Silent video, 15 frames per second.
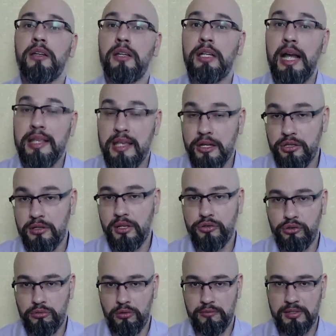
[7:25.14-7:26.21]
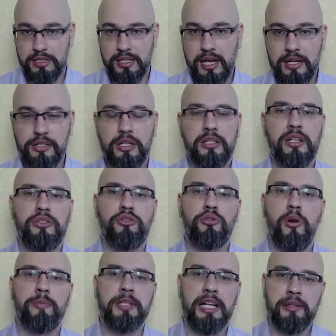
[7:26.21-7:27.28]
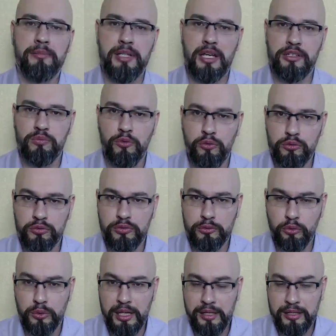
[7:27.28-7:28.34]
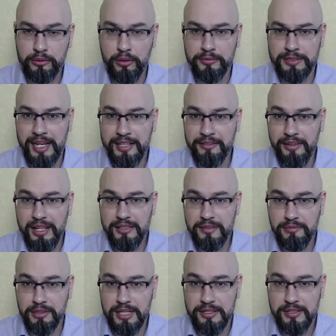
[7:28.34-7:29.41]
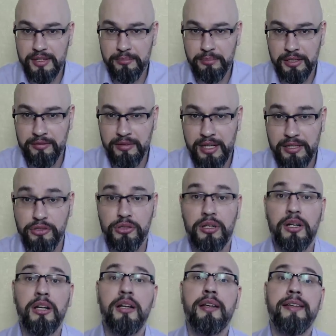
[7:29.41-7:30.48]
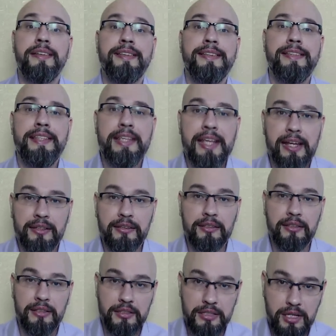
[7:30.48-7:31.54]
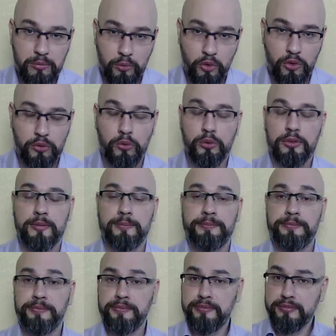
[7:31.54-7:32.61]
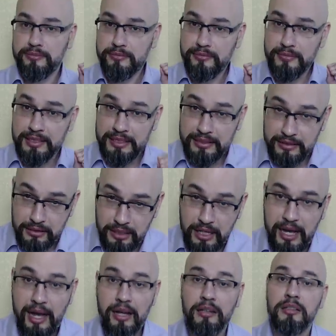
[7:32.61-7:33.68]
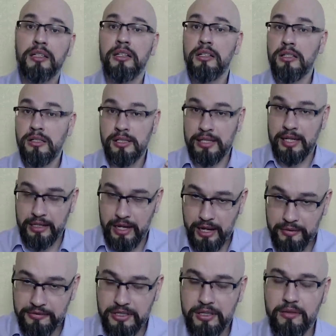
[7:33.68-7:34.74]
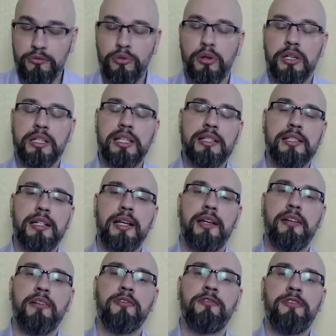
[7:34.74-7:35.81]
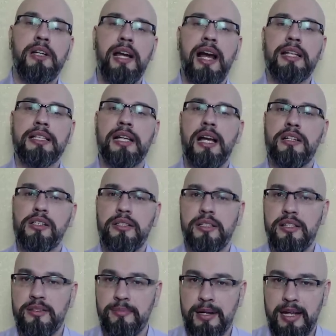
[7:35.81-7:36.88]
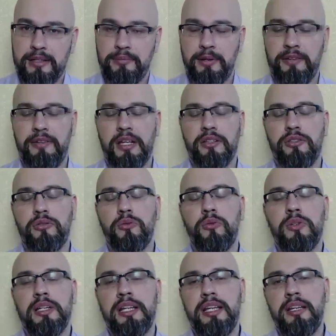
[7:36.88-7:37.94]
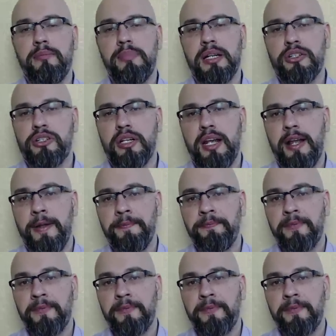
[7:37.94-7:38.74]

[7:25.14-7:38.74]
Конечно, что вы скажете, стоп, так меня же могут к уголовной ответственности привлечь. Нет, не могут. Да, скорее всего, если вы откажетесь брать повестку, либо же